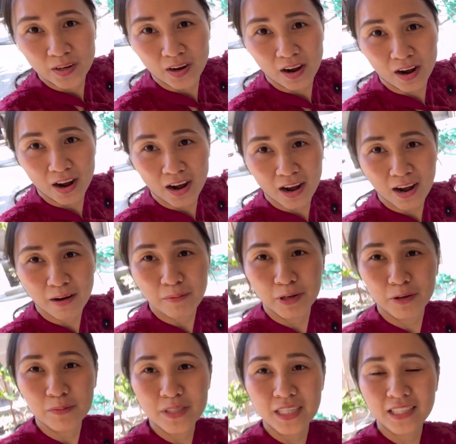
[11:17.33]
À, mình
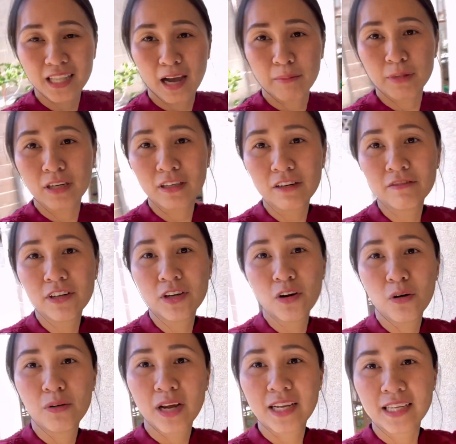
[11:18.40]
cũng xin tạm ngưng cái
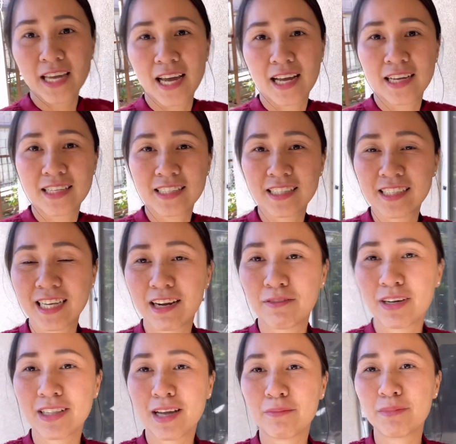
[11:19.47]
video đây nha. Xin chào
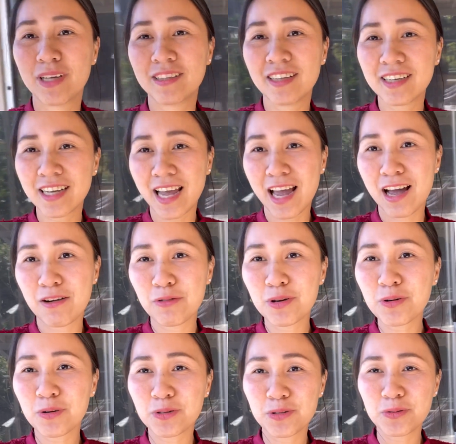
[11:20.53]
và tạm biệt tất cả quý
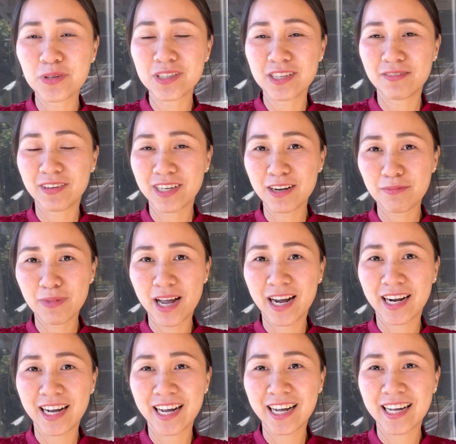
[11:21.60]
cô chú anh chị và các
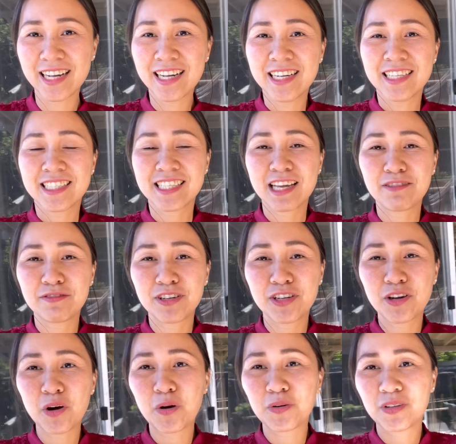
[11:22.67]
bạn ha. Xem
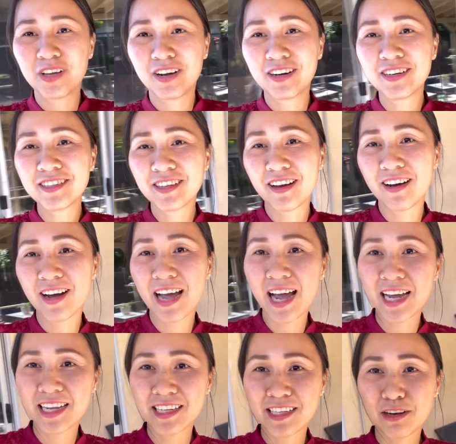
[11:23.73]
video nhớ cho
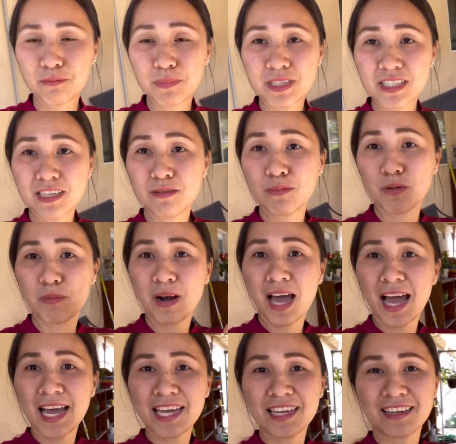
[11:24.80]
hai vợ chồng mình xin một
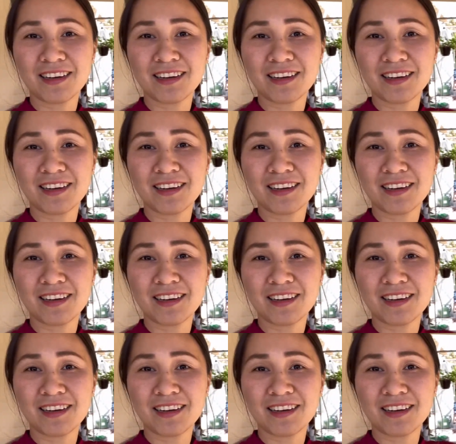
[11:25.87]
like.